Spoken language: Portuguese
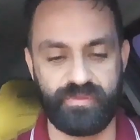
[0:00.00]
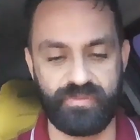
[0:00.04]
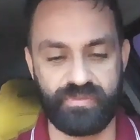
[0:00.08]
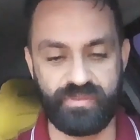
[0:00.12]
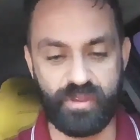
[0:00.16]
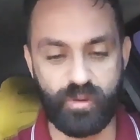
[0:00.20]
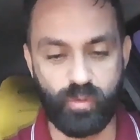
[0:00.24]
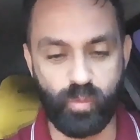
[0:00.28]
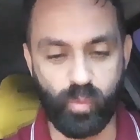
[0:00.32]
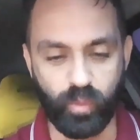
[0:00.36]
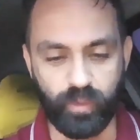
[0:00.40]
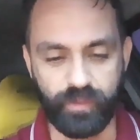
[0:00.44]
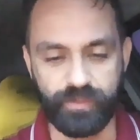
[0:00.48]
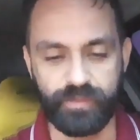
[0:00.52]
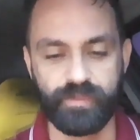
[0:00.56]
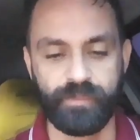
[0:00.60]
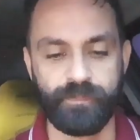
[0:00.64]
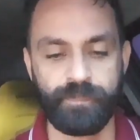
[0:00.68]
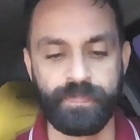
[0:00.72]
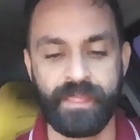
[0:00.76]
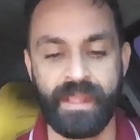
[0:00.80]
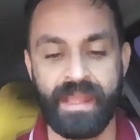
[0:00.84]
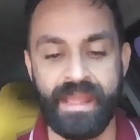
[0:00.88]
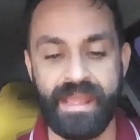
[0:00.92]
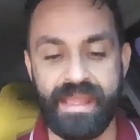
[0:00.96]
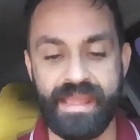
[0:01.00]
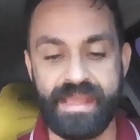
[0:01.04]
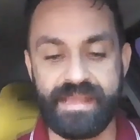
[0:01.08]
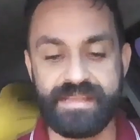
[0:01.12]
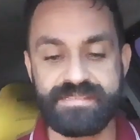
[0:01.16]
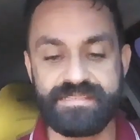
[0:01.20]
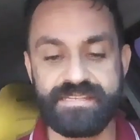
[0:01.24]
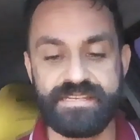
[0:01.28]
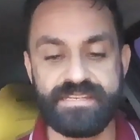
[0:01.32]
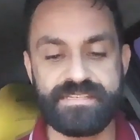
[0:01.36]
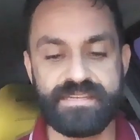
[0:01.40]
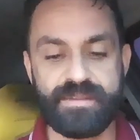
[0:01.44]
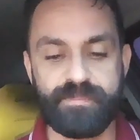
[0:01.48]
Segundo,
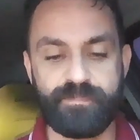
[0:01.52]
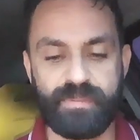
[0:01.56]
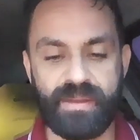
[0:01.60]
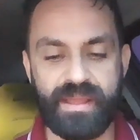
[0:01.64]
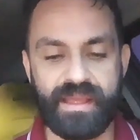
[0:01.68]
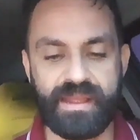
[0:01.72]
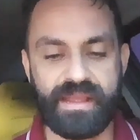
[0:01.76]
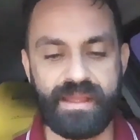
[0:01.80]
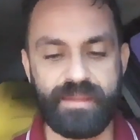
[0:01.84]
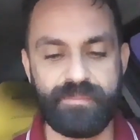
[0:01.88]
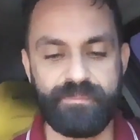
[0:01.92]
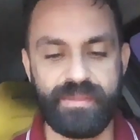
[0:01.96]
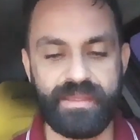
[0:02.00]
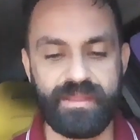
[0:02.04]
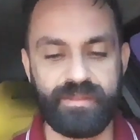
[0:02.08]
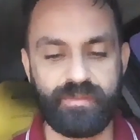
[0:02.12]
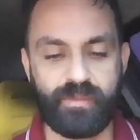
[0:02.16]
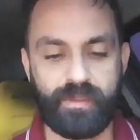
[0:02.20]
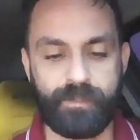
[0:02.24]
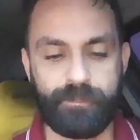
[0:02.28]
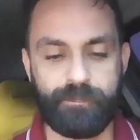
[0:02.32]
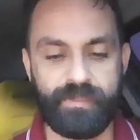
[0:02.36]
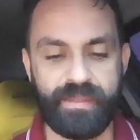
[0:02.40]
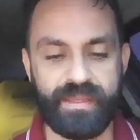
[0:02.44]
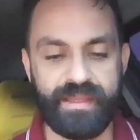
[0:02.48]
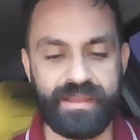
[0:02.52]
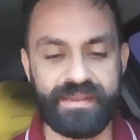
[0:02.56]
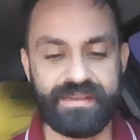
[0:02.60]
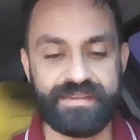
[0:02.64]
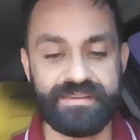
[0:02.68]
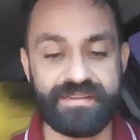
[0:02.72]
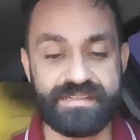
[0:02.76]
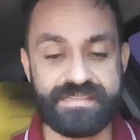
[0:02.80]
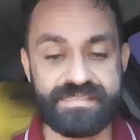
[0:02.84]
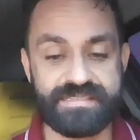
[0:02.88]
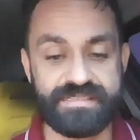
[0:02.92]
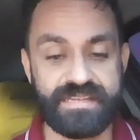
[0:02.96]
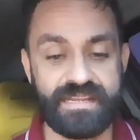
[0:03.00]
exige emplacamento apenas
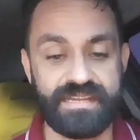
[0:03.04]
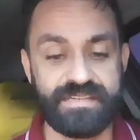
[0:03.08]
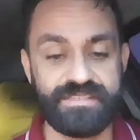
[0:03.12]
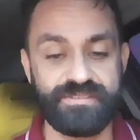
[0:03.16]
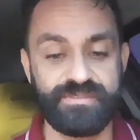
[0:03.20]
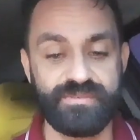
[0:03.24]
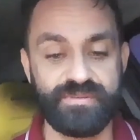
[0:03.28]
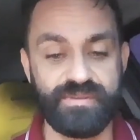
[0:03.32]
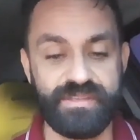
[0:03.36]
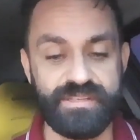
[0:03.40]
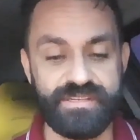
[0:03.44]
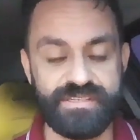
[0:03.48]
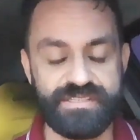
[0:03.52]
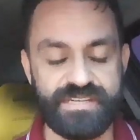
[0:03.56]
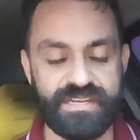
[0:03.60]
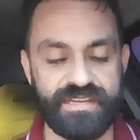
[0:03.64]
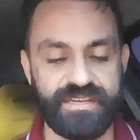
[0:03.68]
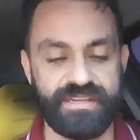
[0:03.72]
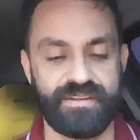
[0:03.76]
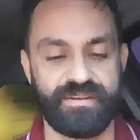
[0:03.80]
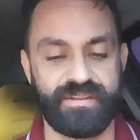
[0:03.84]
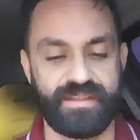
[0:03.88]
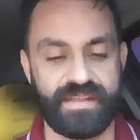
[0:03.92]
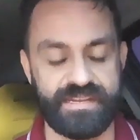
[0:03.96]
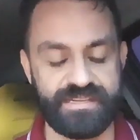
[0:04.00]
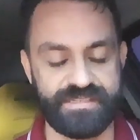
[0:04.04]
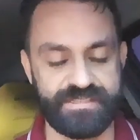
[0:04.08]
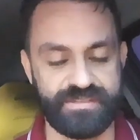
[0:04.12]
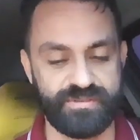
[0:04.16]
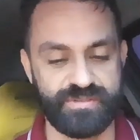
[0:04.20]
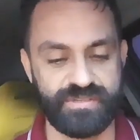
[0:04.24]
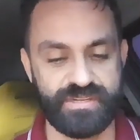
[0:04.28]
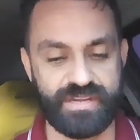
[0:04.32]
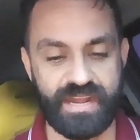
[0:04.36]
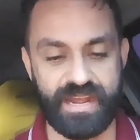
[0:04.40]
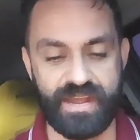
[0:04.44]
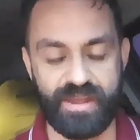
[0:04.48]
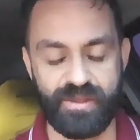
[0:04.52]
na cidade do Rio de Janeiro. Quer dizer,
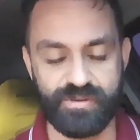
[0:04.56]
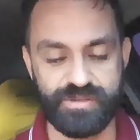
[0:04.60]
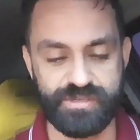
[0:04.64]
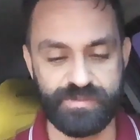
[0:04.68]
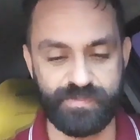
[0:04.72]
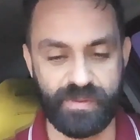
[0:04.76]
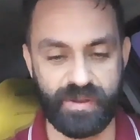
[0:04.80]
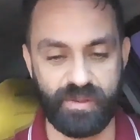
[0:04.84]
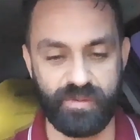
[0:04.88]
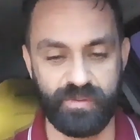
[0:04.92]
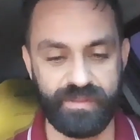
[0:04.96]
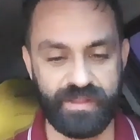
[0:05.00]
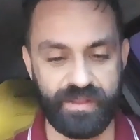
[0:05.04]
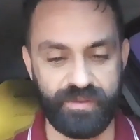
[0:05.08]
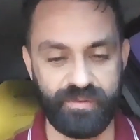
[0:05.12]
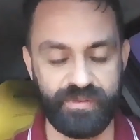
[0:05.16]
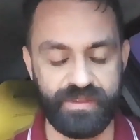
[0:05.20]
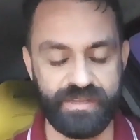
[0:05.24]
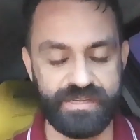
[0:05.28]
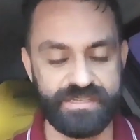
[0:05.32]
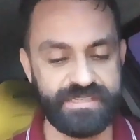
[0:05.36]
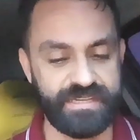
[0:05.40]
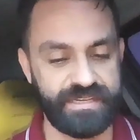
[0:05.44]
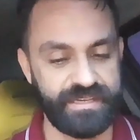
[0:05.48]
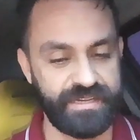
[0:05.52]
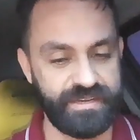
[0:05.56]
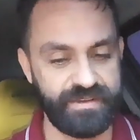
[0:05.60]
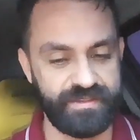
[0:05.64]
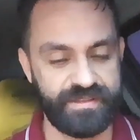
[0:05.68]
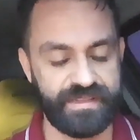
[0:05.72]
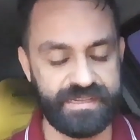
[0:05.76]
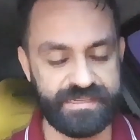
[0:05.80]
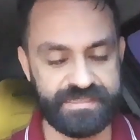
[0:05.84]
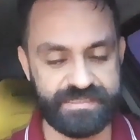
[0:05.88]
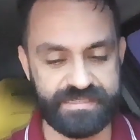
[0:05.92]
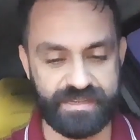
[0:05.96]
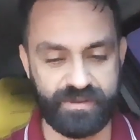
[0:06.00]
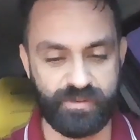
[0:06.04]
os carros para rodar no Rio de Janeiro
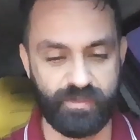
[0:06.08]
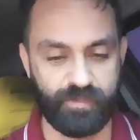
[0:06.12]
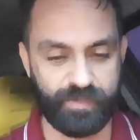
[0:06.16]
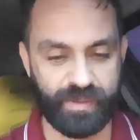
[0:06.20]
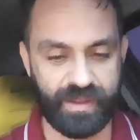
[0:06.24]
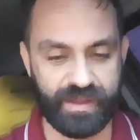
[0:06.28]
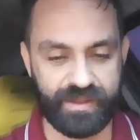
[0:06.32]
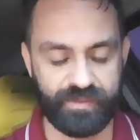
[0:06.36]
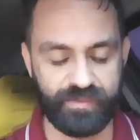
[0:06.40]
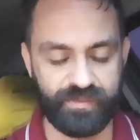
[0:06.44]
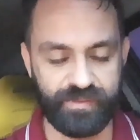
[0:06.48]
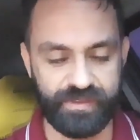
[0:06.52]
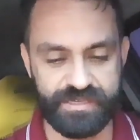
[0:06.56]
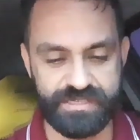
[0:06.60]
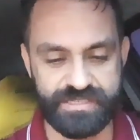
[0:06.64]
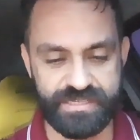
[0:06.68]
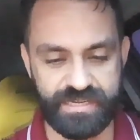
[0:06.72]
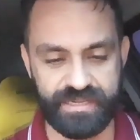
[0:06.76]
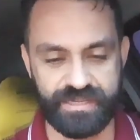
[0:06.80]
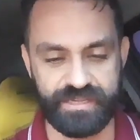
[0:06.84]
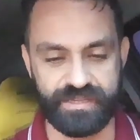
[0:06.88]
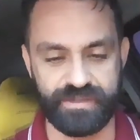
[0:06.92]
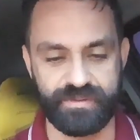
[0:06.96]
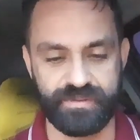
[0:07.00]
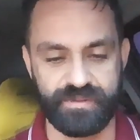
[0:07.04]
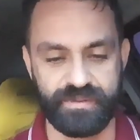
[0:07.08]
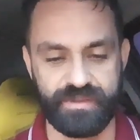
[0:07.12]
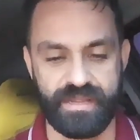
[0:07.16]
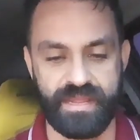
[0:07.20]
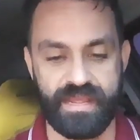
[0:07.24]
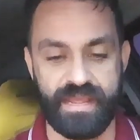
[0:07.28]
tem que ser com placa do Rio de Janeiro.